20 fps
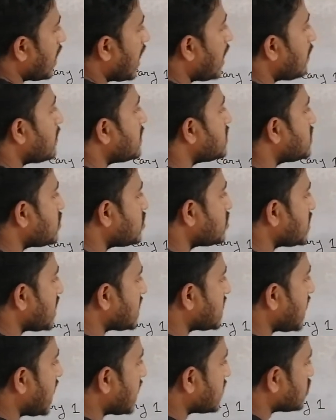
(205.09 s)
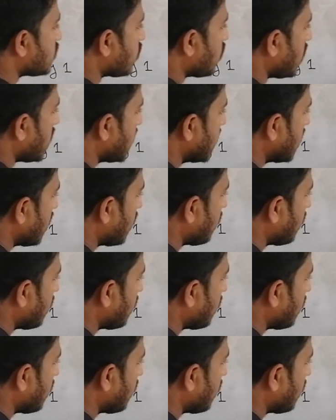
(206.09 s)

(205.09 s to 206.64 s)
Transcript: আবার জিরোর সাথে এক যোগ হলে কী